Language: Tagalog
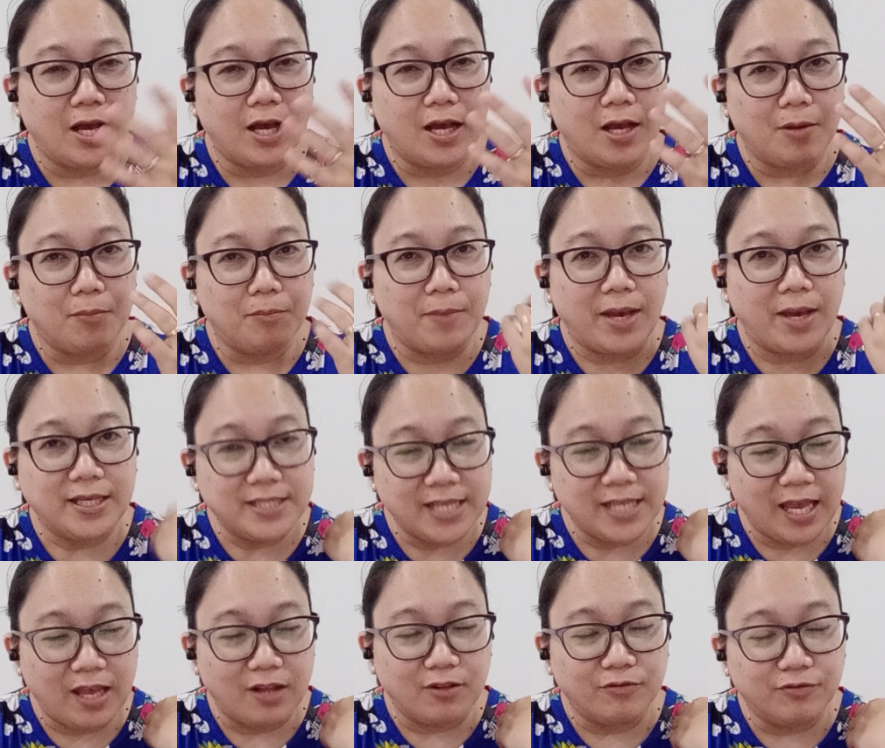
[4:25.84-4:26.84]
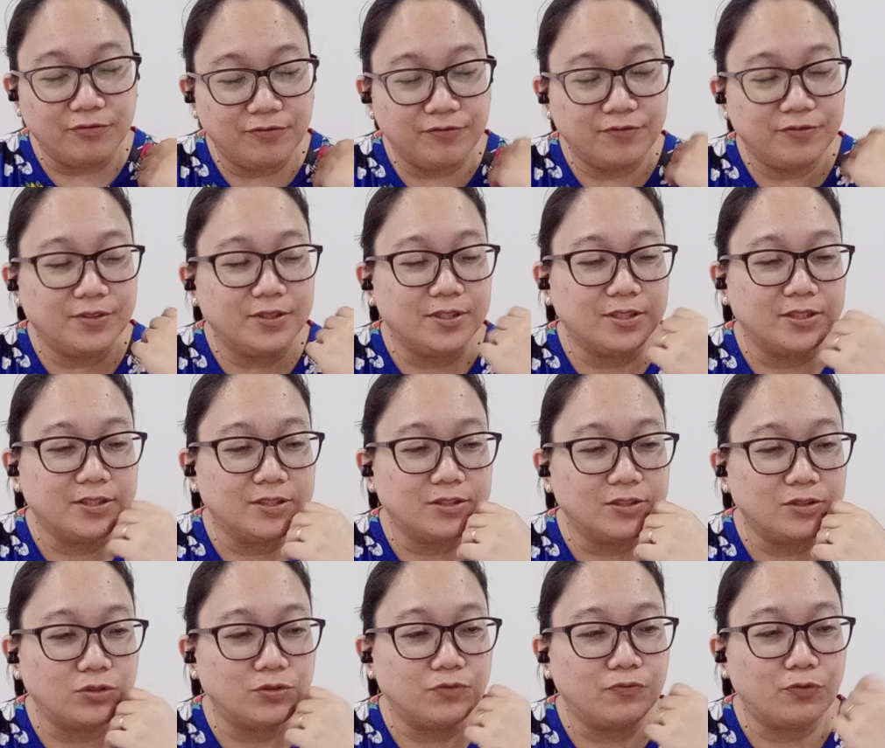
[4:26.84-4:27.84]
myself
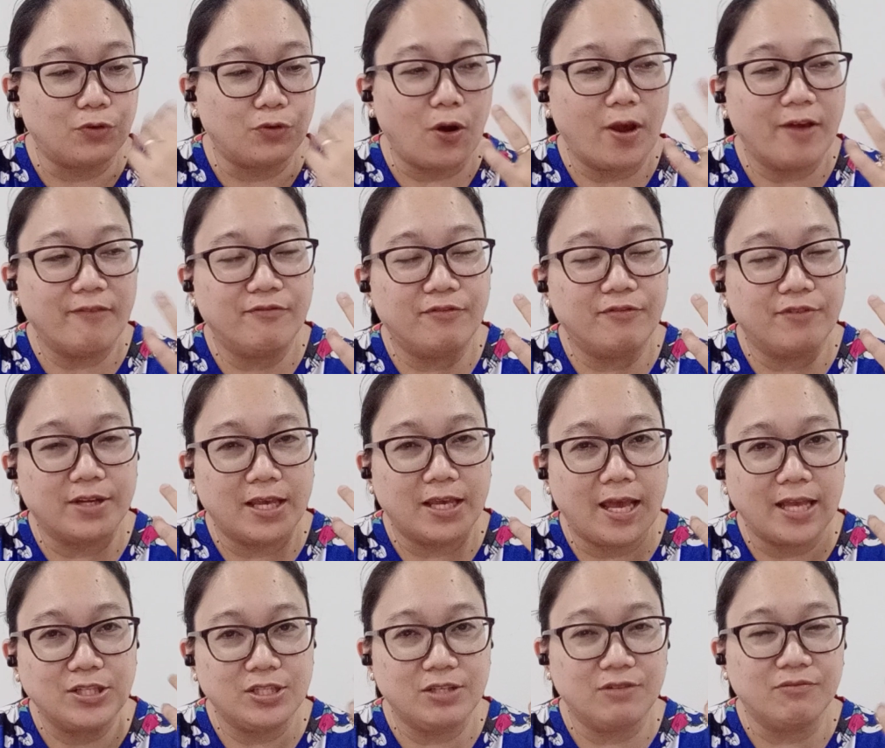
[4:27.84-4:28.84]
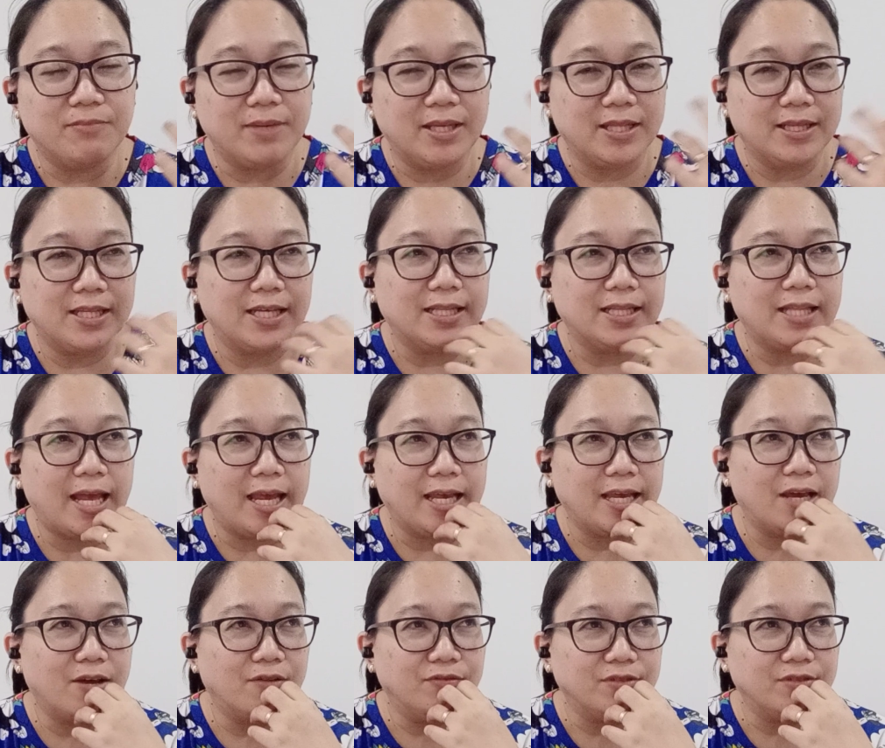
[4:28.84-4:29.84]
for every achievement that I
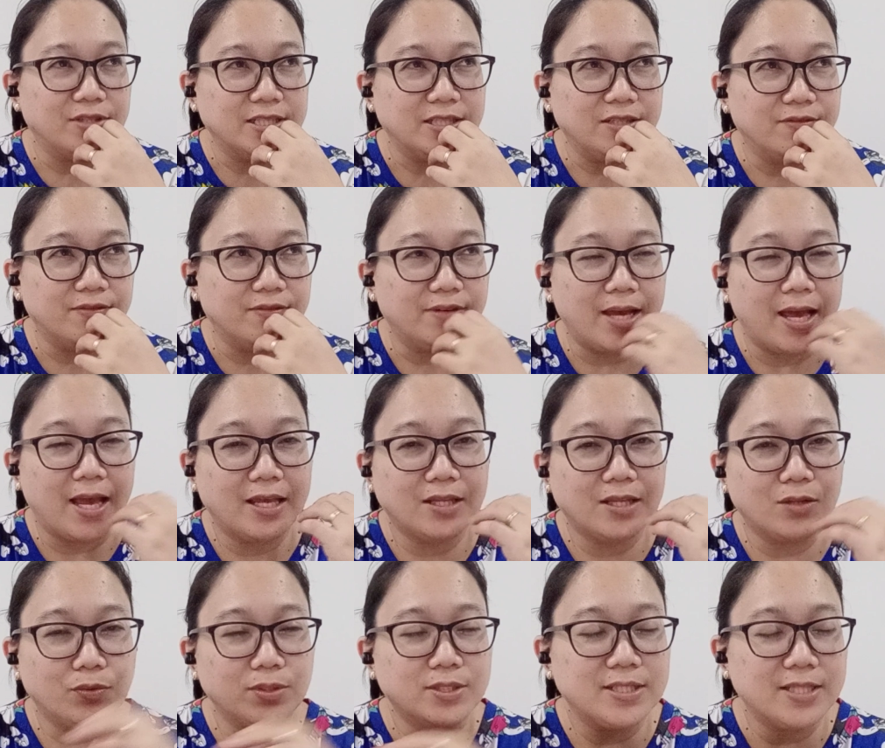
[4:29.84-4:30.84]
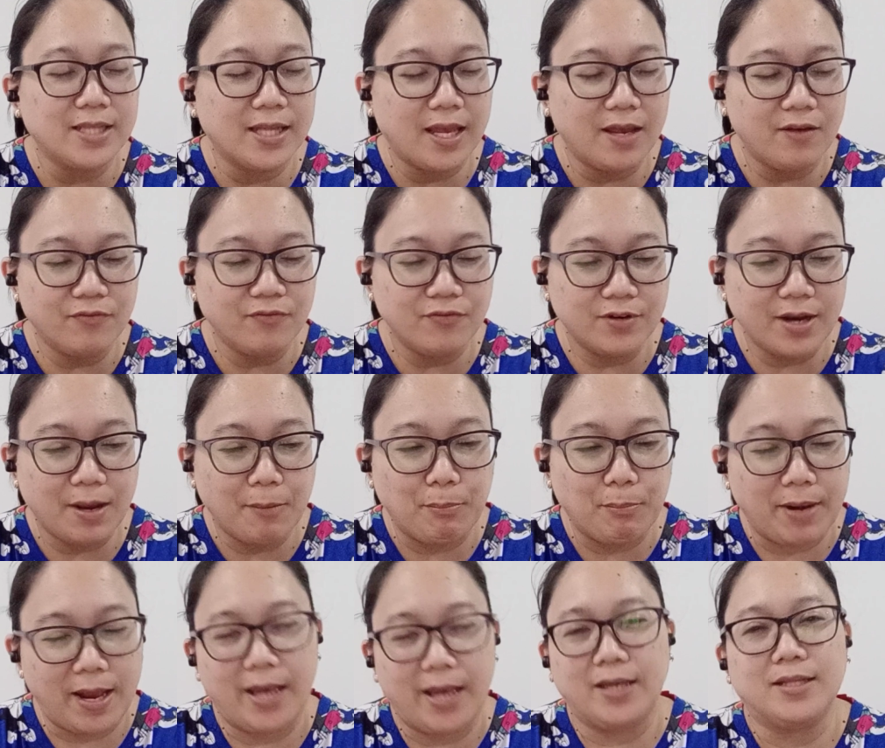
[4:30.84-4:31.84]
have received. It was never
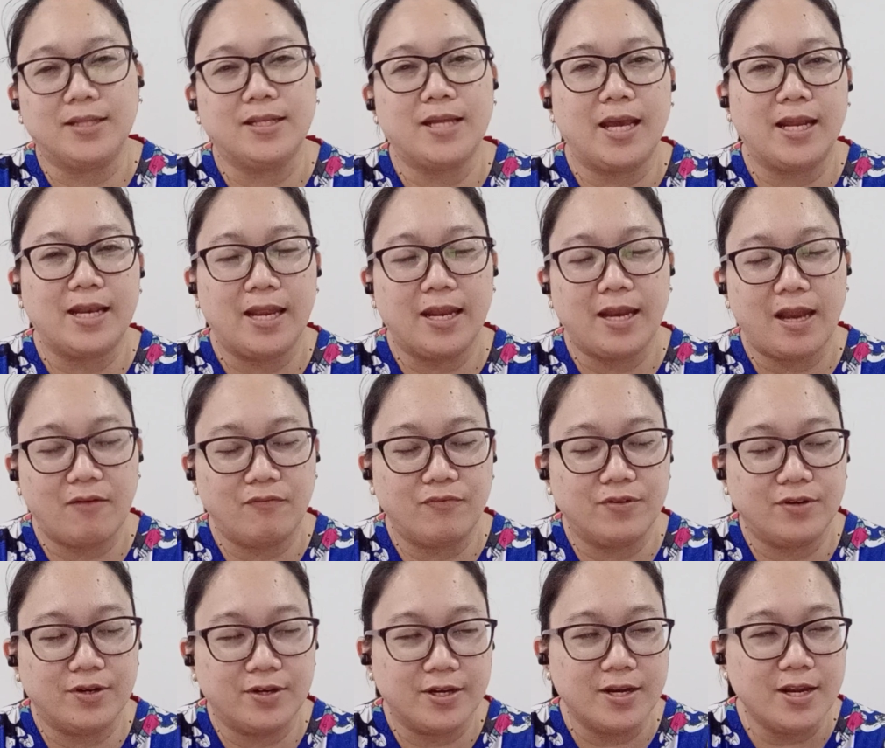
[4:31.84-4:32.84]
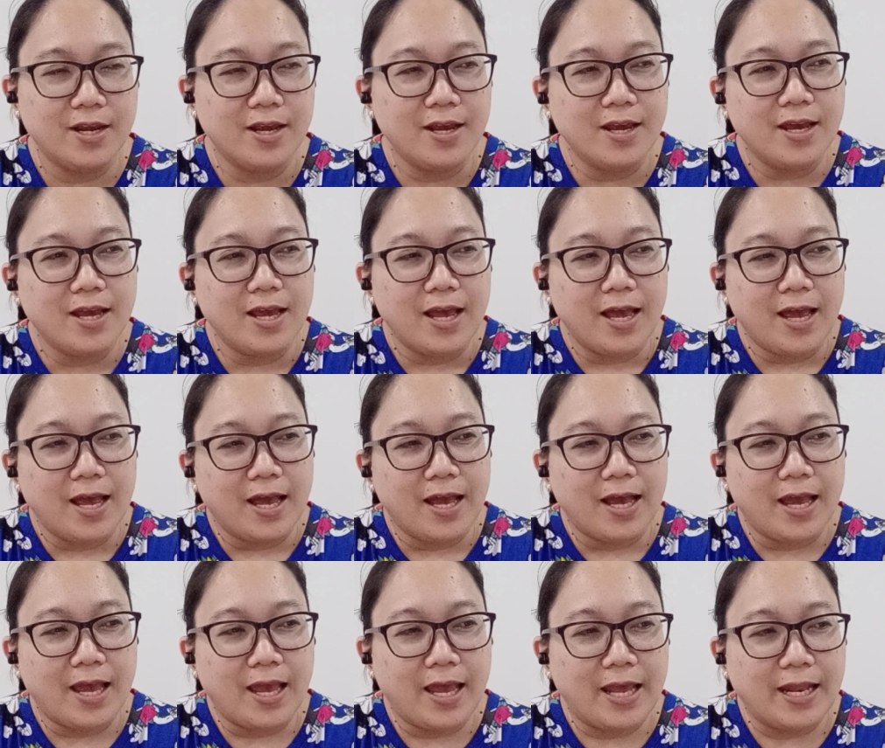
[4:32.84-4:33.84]
applied and I never
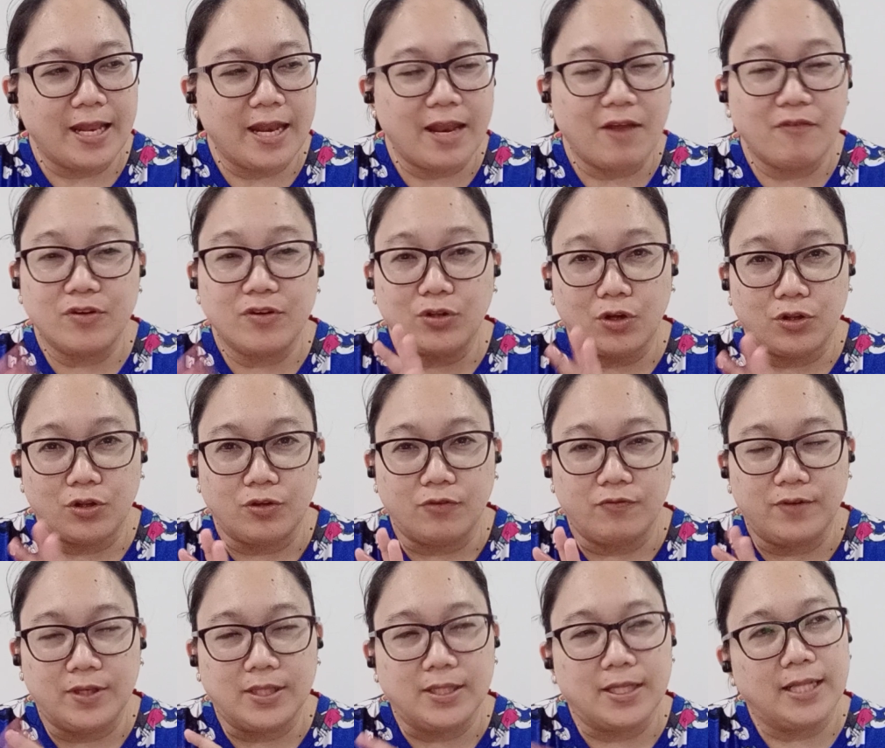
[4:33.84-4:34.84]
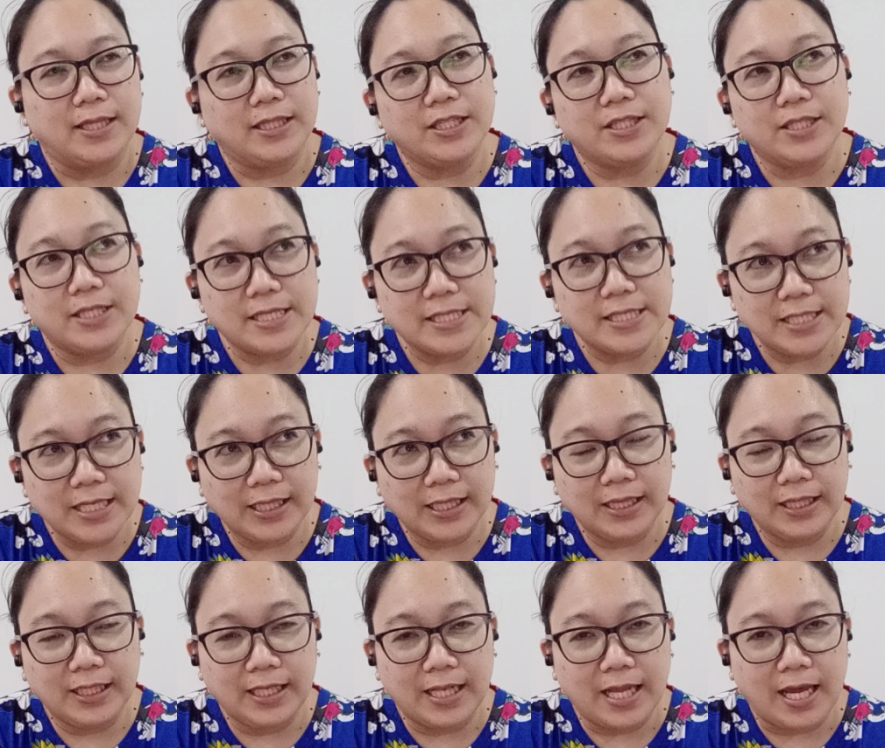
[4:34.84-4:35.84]
And I never thought of it. Until
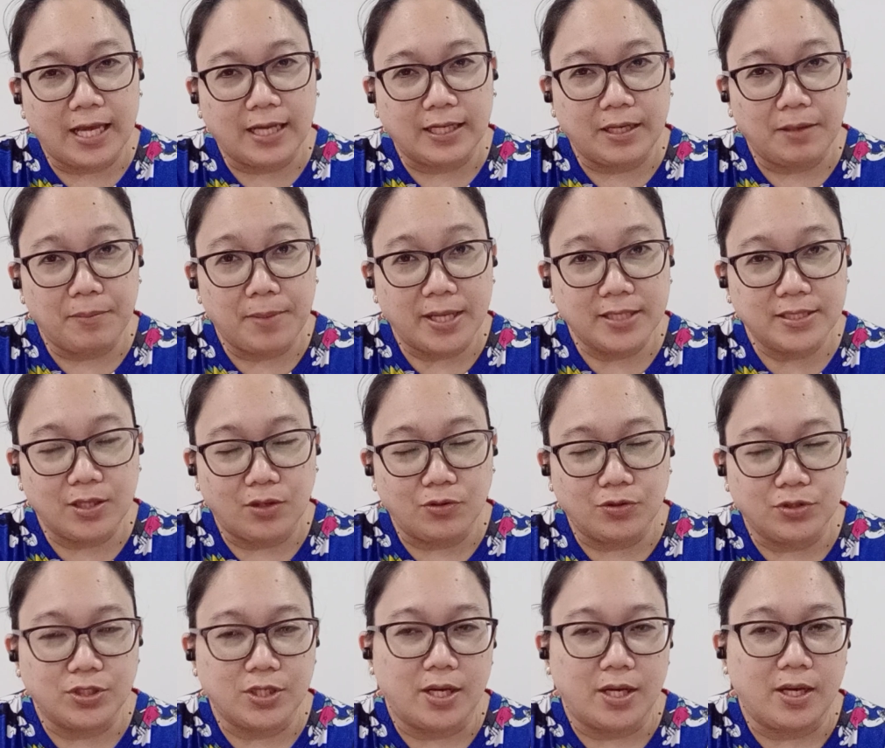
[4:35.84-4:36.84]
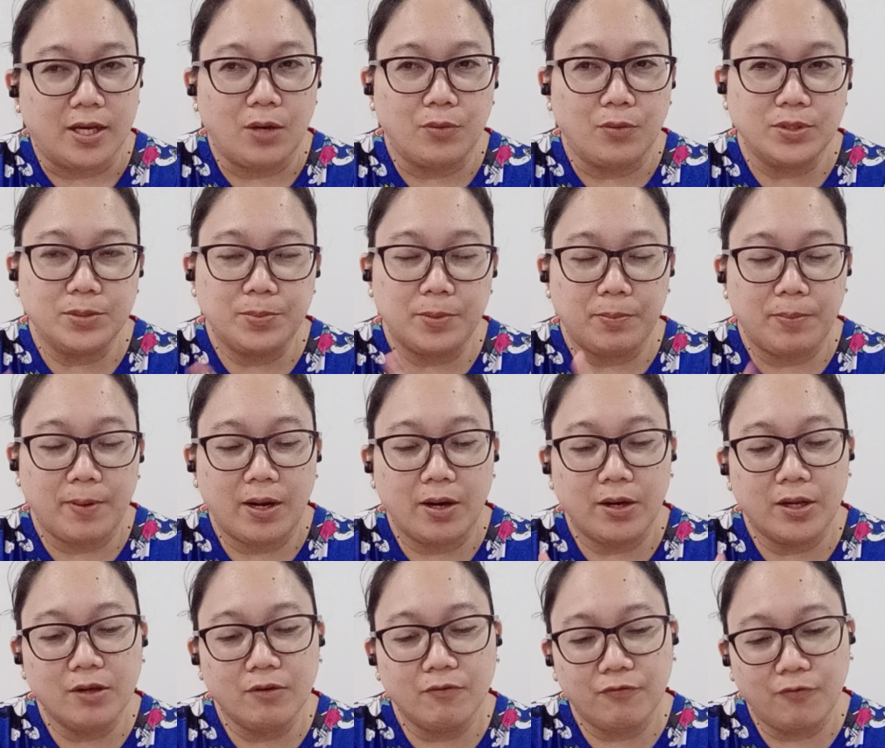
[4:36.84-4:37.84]
recently lang, nabasa ko siya. I was
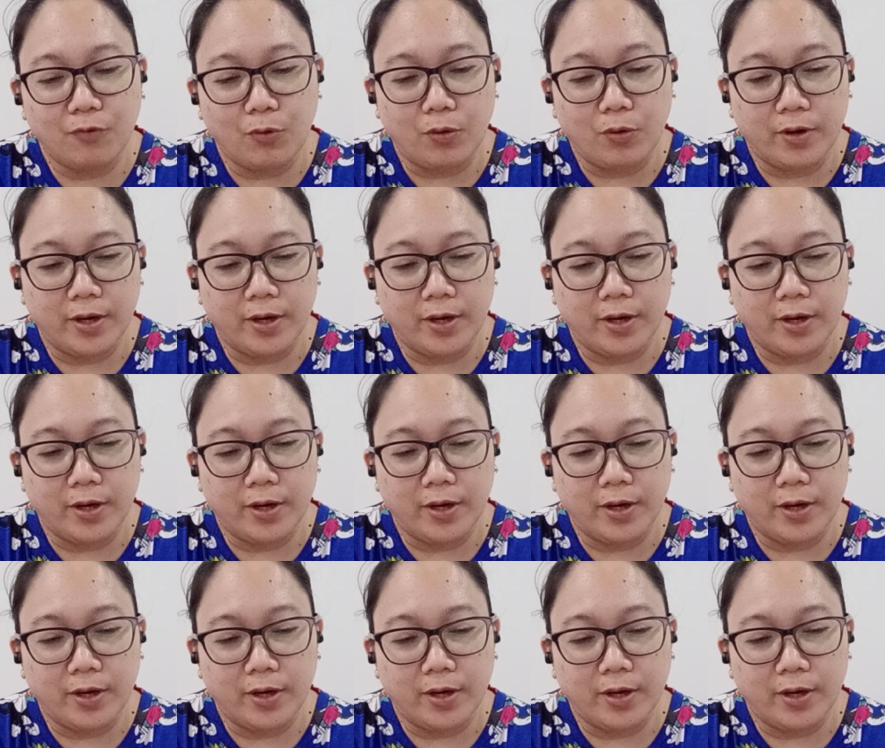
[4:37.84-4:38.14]
preparing for